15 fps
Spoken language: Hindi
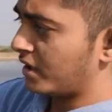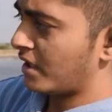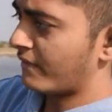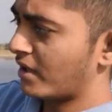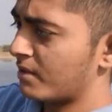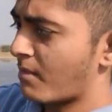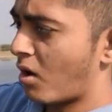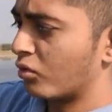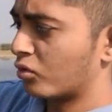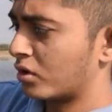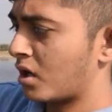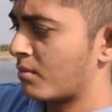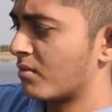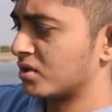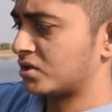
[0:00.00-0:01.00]
ये वाले माउंट को
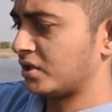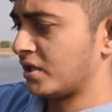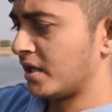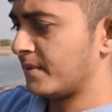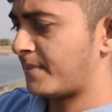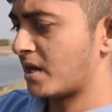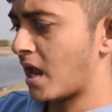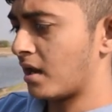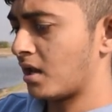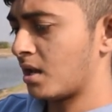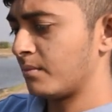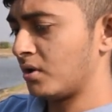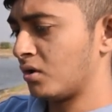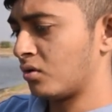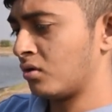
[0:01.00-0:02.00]
ना बस यहीं पे डालना
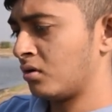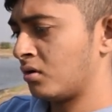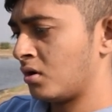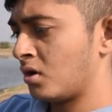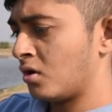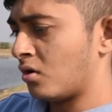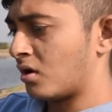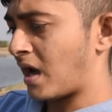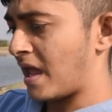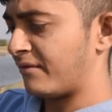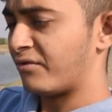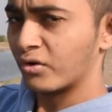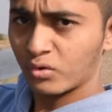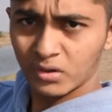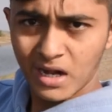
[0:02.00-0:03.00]
है मेरे को और
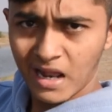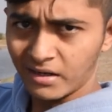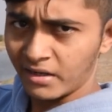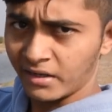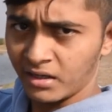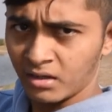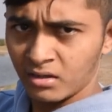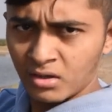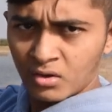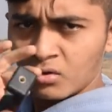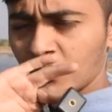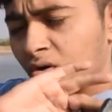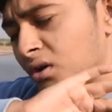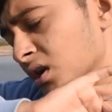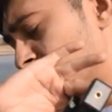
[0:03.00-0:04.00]
आईफोन को डाल देंगे
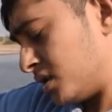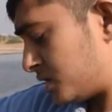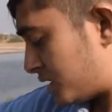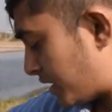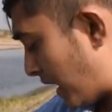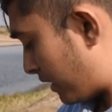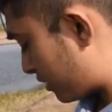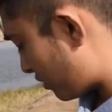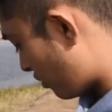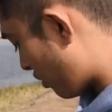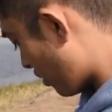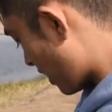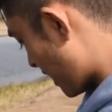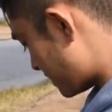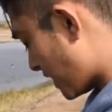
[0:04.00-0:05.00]
डन सेट
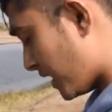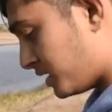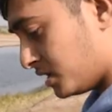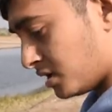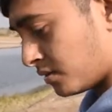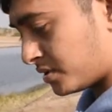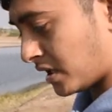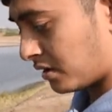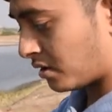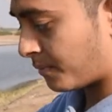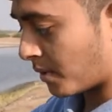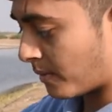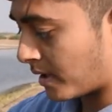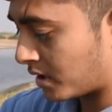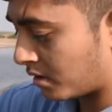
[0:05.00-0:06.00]
हो गया सारी चीज़ अब
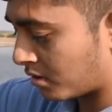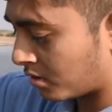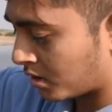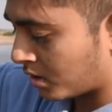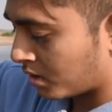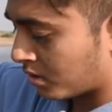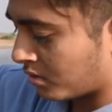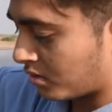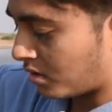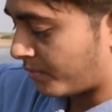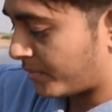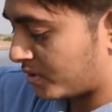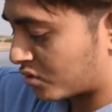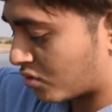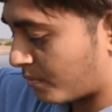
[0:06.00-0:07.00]
सेटअप हमारी
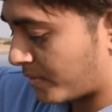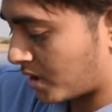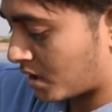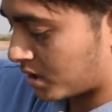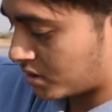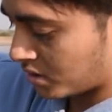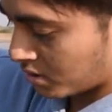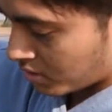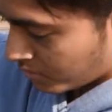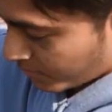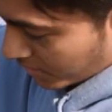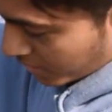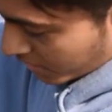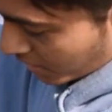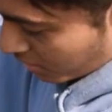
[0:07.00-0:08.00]
अभी इसको मैं यहाँ से
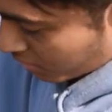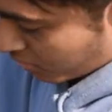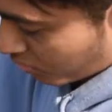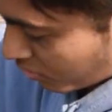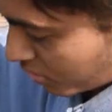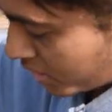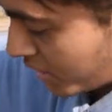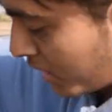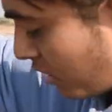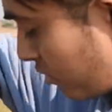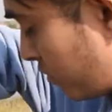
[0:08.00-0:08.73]
पहले क्या करूँ खोल दे रहा